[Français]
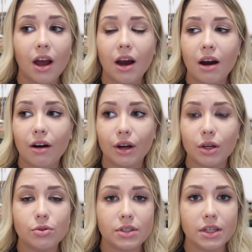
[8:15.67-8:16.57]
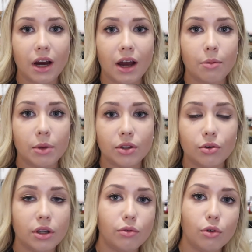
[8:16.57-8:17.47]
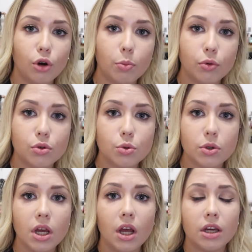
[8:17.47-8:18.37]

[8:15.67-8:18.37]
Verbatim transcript: à réussir à mettre en avant leurs produits